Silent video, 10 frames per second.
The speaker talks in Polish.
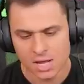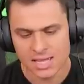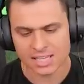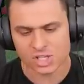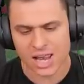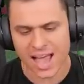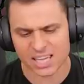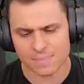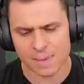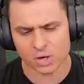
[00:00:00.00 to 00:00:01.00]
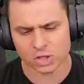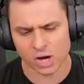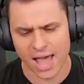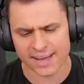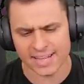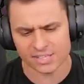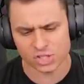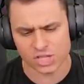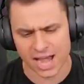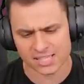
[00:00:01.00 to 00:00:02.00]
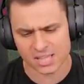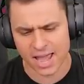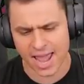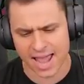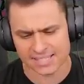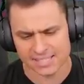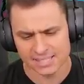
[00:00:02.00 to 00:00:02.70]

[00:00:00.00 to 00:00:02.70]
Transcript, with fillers: Jakieś lagi mam, cholerne dzisiaj, co jest?